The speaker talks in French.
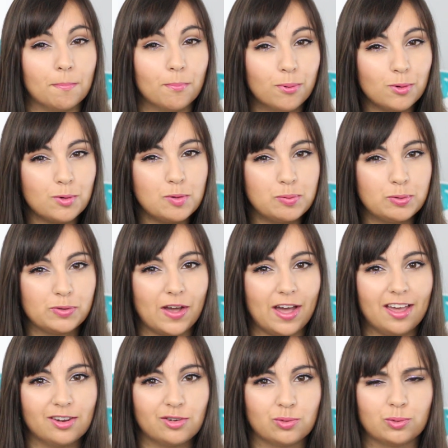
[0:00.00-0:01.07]
beaucoup plus
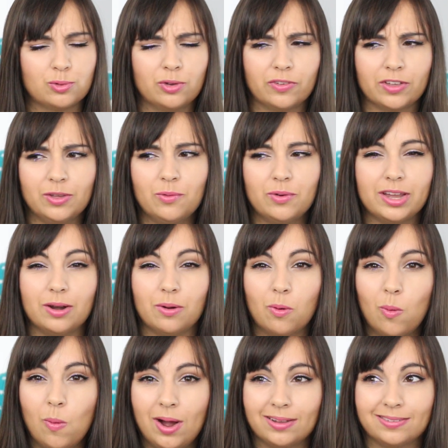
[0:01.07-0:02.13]
trash, où Cendrillon est
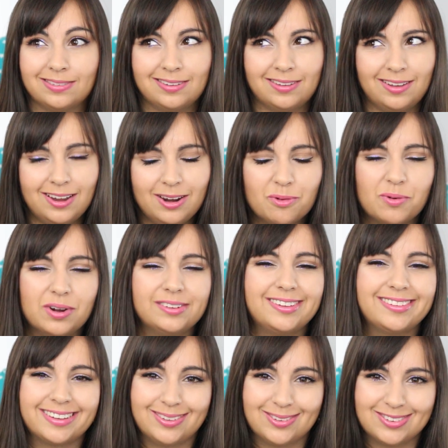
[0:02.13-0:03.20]
loin, très loin
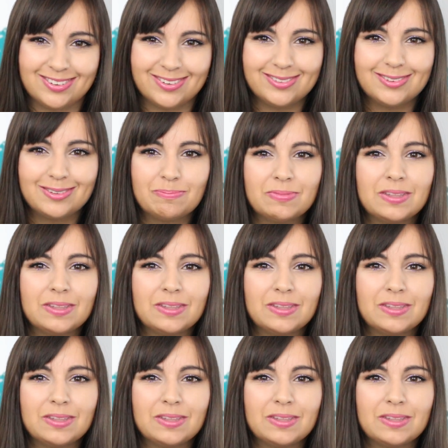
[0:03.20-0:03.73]
d'être innocente